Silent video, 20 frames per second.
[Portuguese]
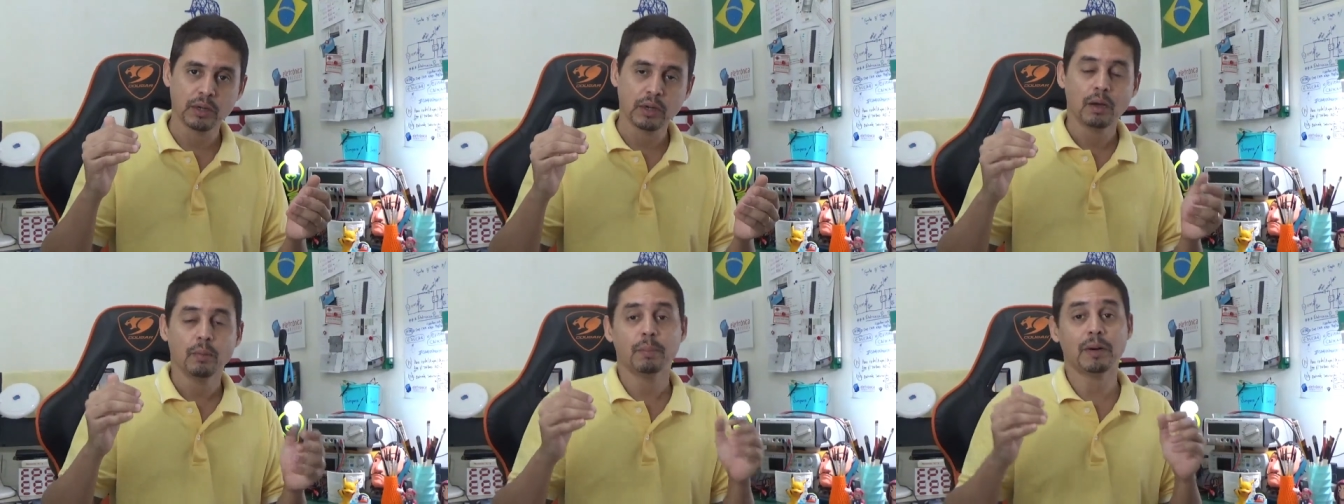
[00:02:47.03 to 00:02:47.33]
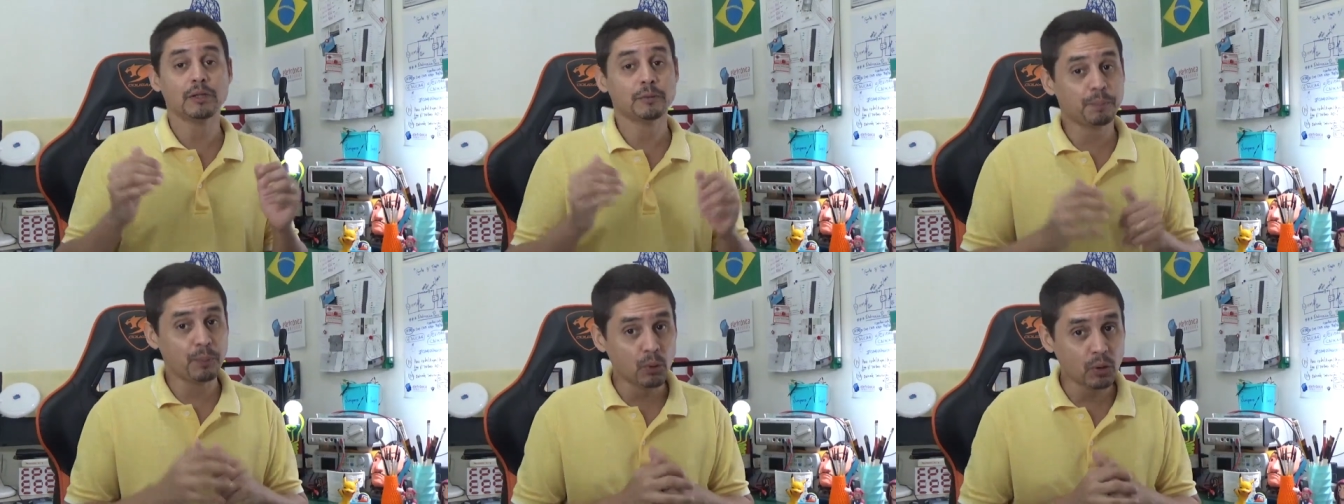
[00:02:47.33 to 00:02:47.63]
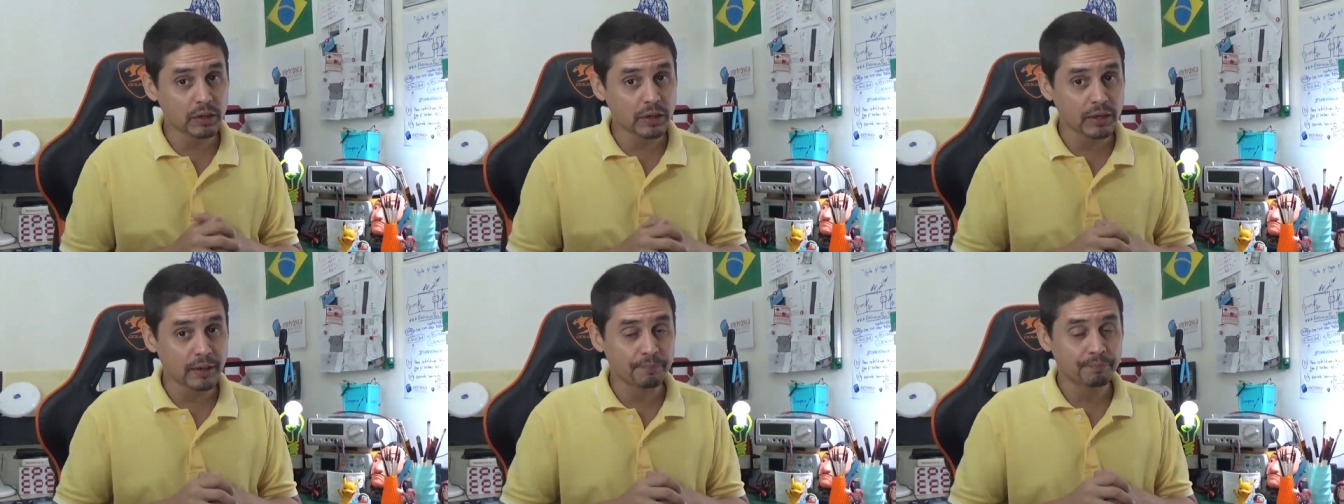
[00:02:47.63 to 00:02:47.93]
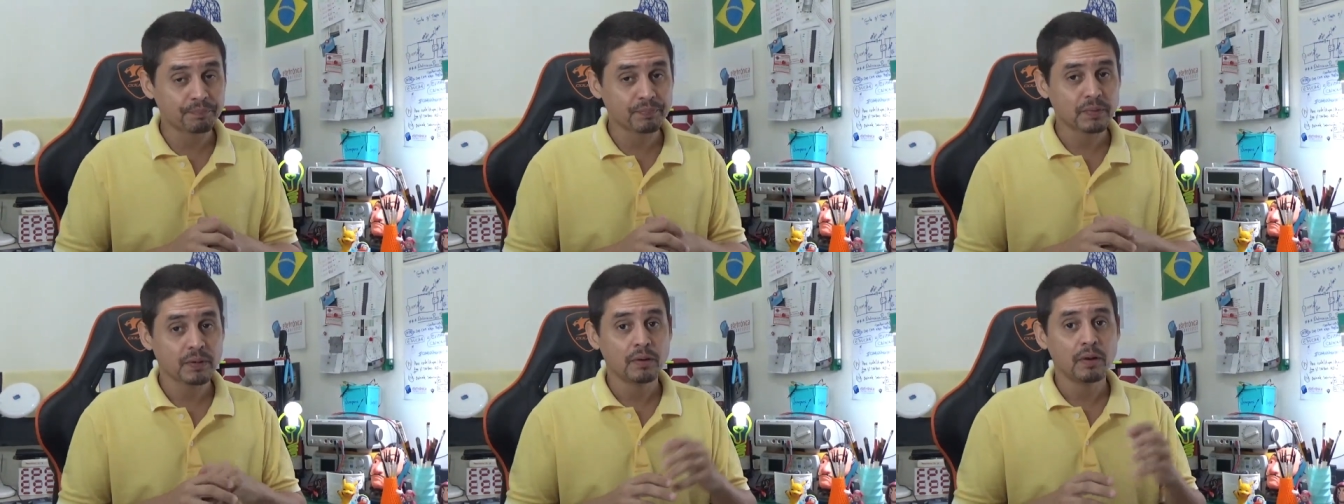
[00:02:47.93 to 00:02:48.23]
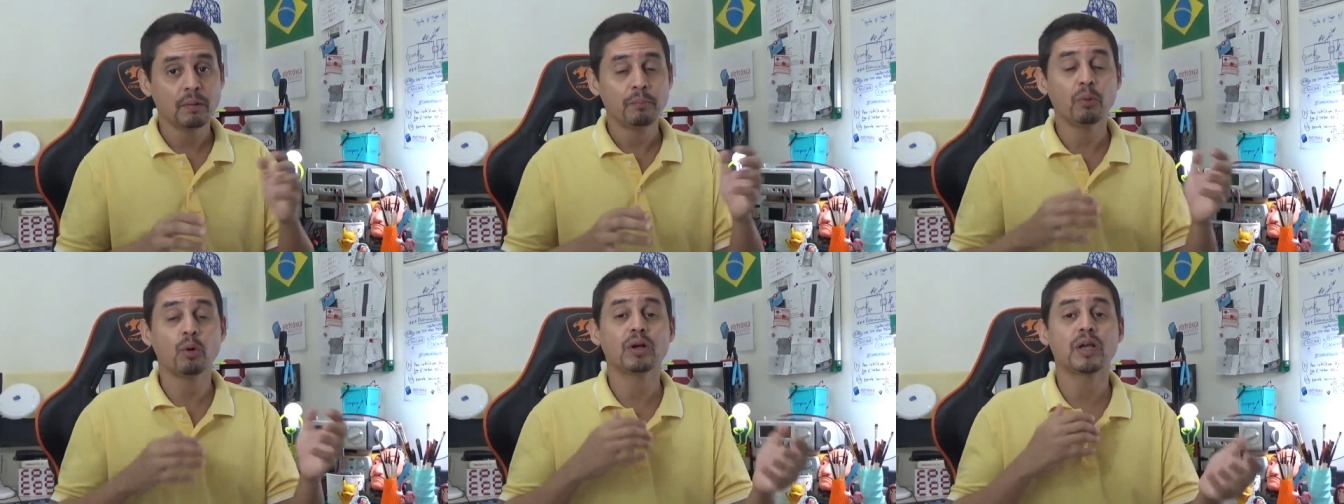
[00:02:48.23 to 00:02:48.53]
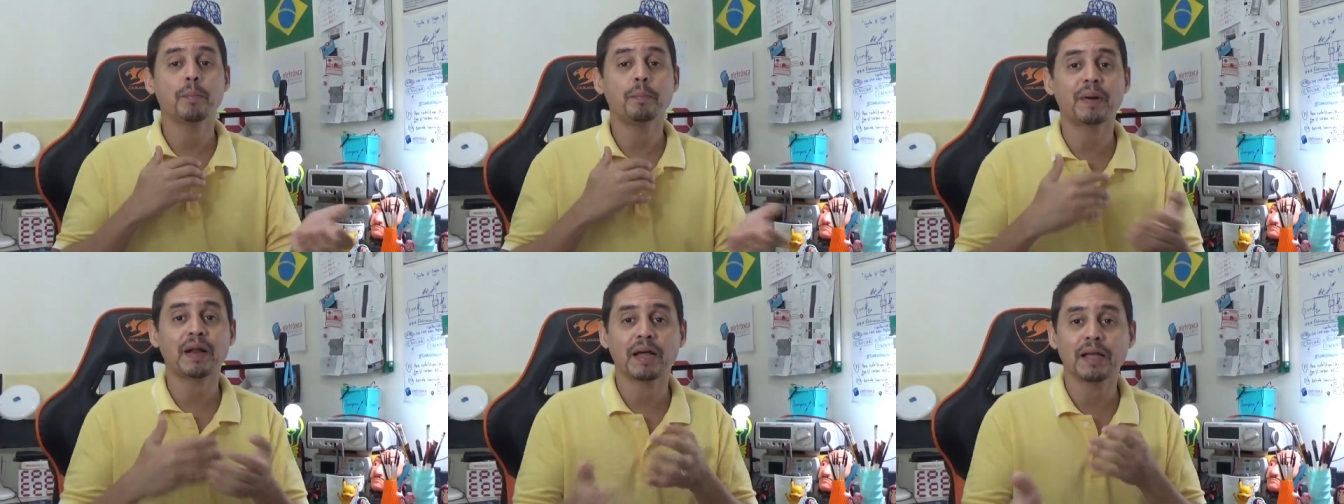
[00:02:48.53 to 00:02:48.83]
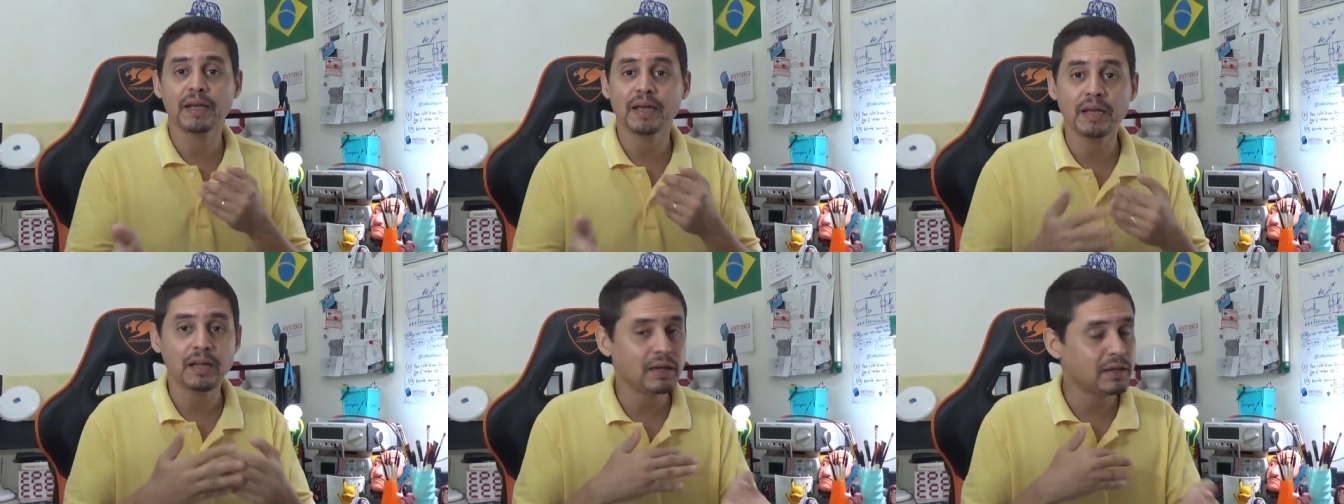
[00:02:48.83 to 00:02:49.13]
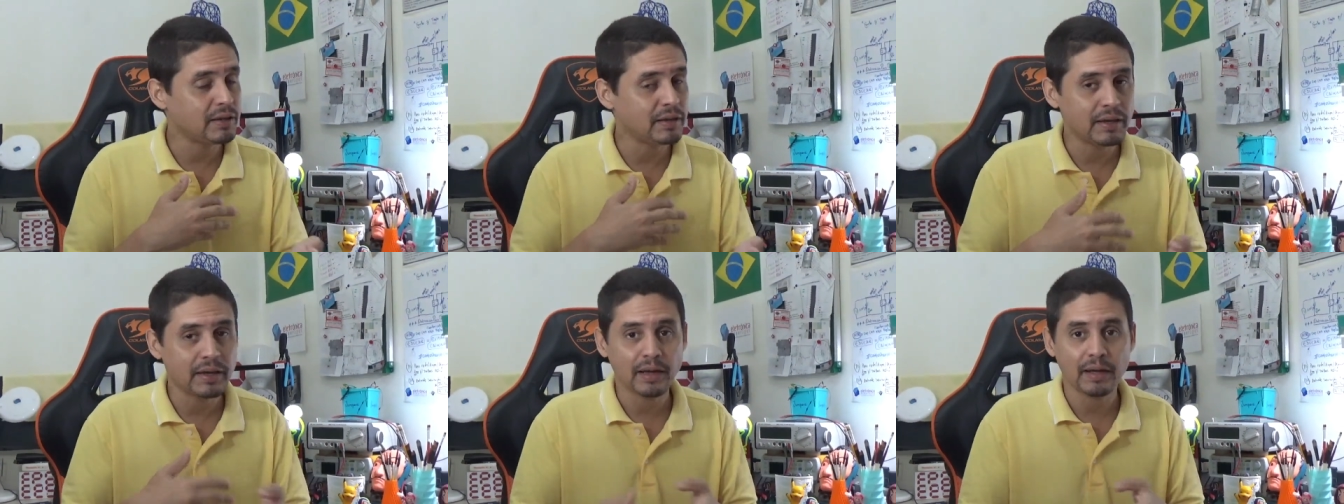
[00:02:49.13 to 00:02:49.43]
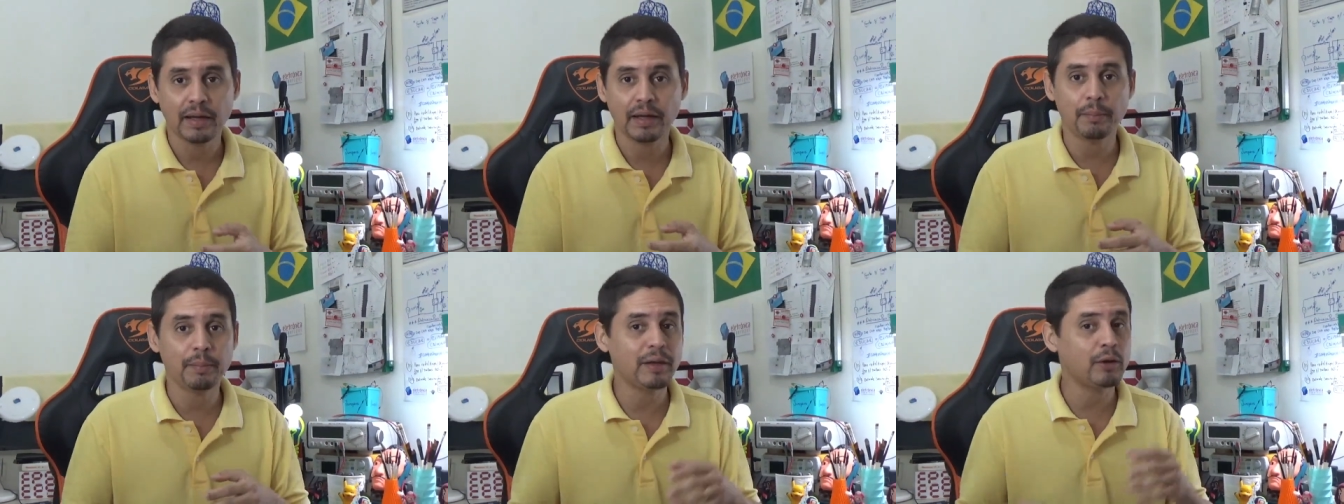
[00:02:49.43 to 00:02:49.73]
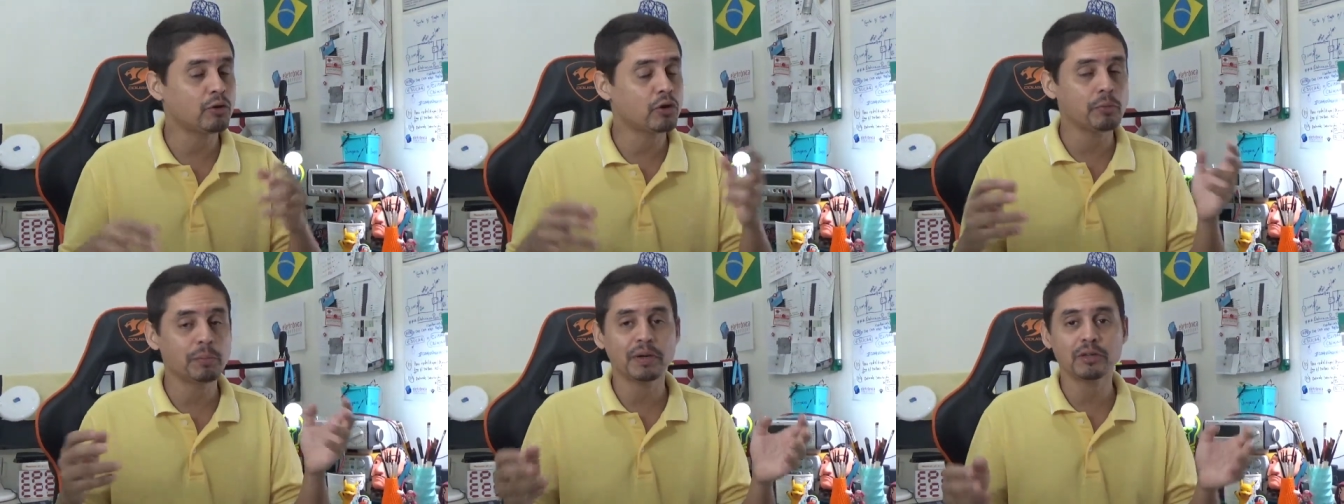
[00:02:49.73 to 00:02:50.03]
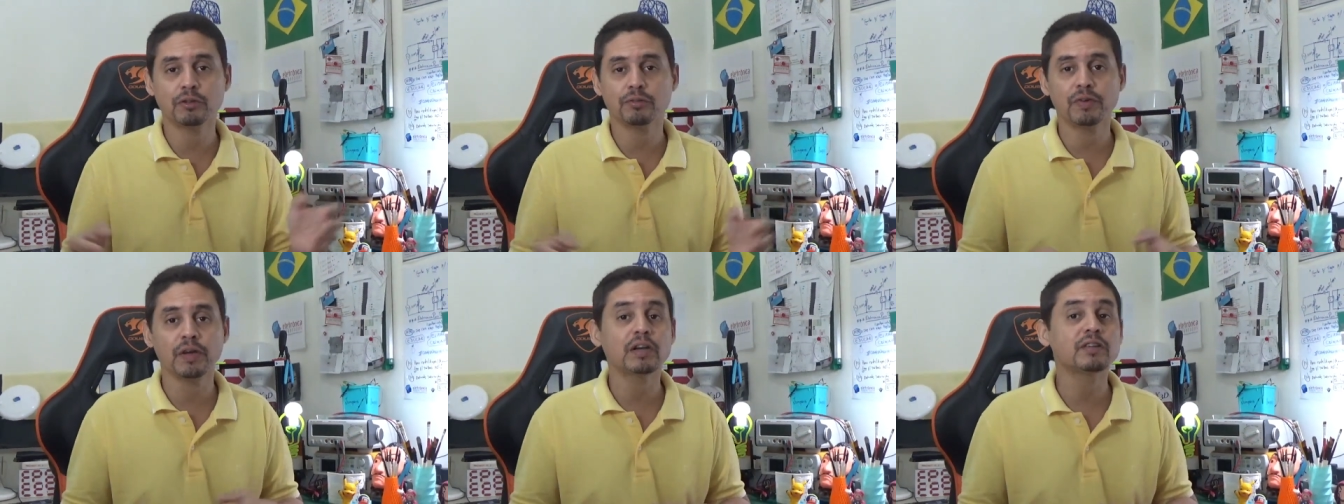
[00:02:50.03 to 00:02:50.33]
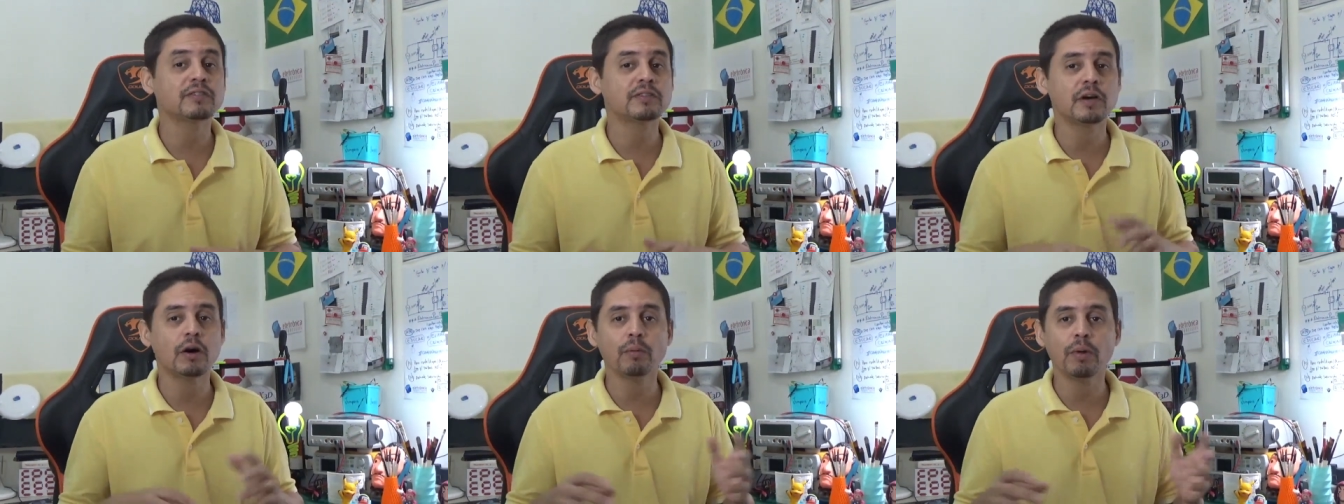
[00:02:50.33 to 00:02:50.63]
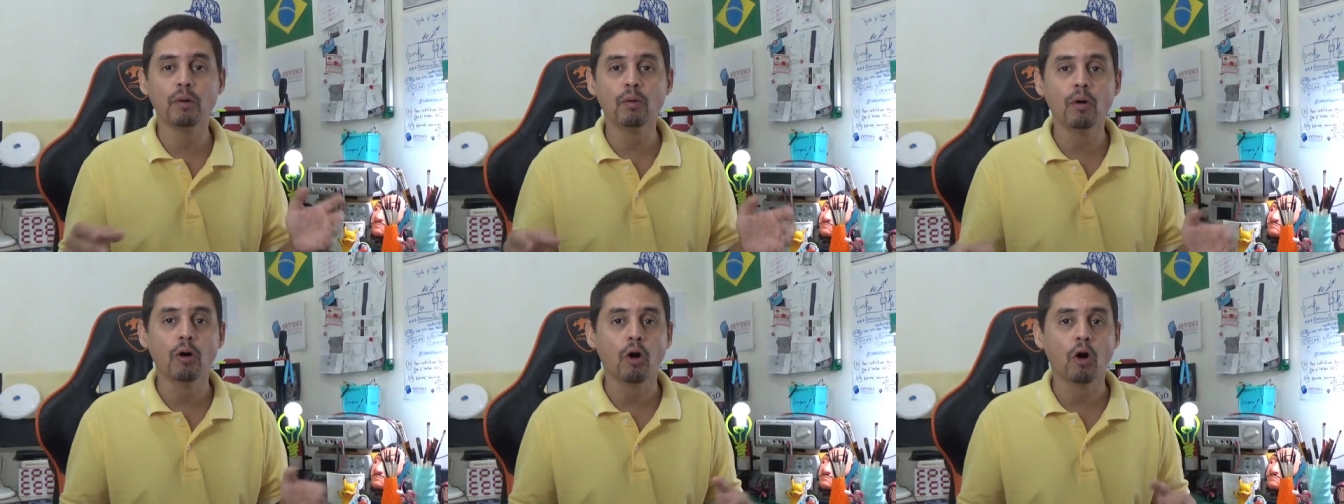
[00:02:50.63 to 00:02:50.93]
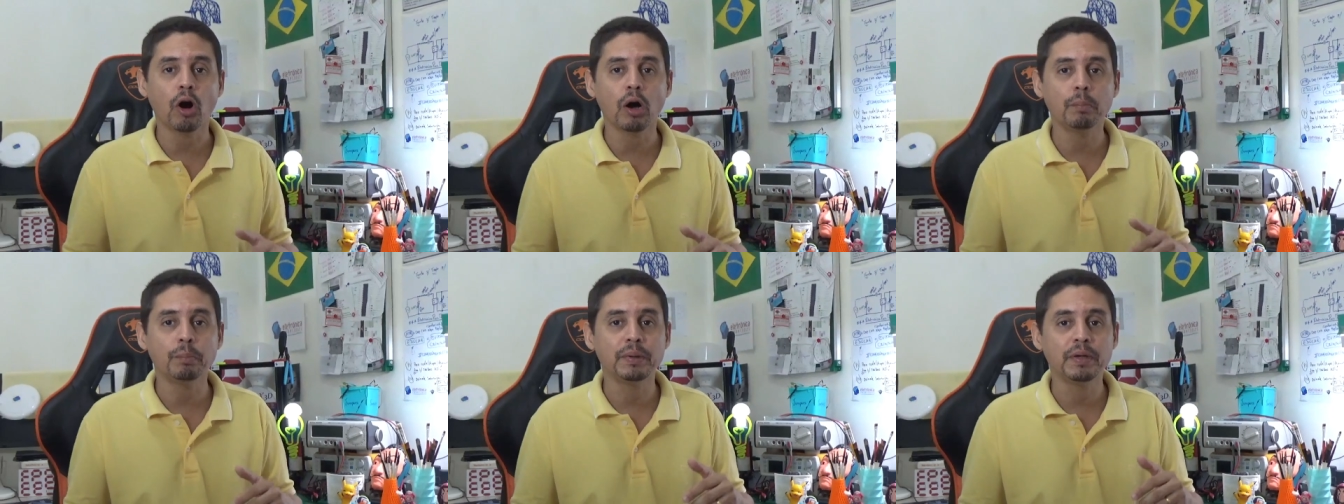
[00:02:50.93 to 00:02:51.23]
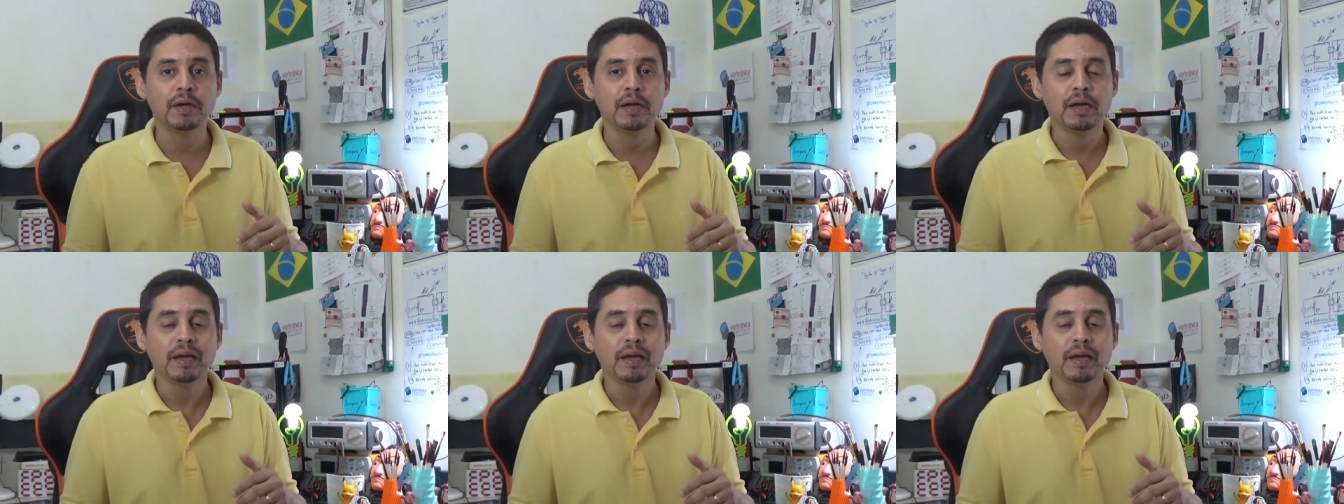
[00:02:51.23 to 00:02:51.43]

Mas por quê? Porque para ele é meio que uma diversão, é um hobby.